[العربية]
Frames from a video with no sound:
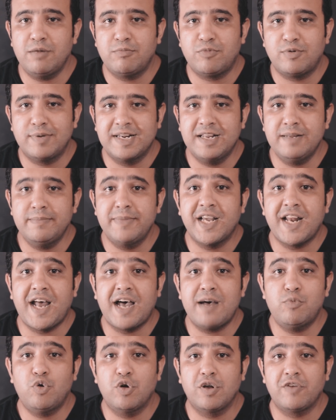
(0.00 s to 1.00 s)
الموبايلين
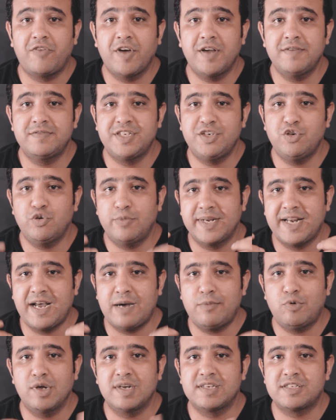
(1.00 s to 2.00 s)
بيدعموا ال 5G
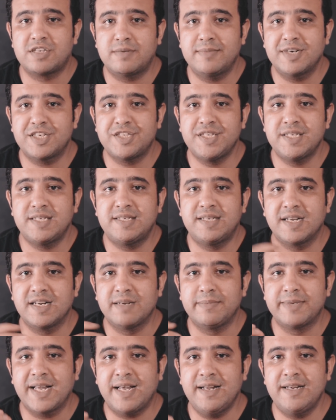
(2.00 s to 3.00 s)
وبيدعموا السيراميك شيلد
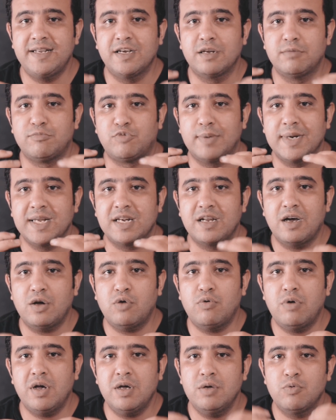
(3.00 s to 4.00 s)
اللي بتخلي الموبايل
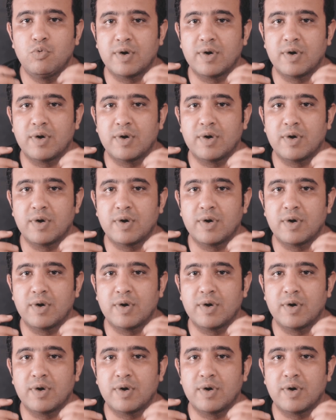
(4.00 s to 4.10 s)
اقوى